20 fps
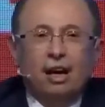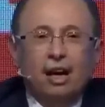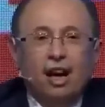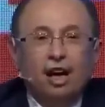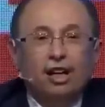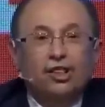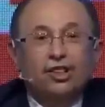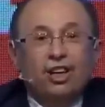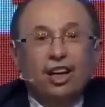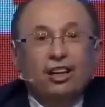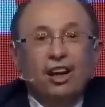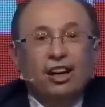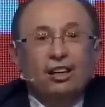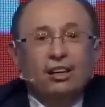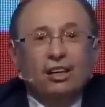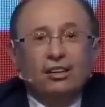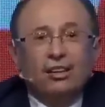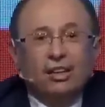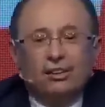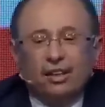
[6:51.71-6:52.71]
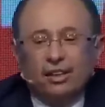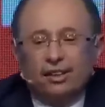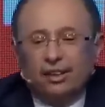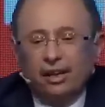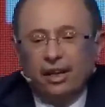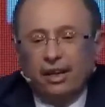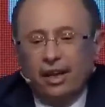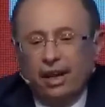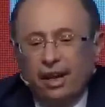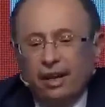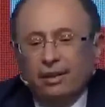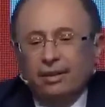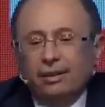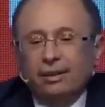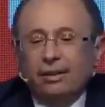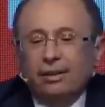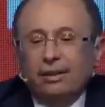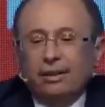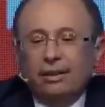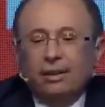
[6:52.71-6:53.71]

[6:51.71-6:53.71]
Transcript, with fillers: alçalan gazetecilere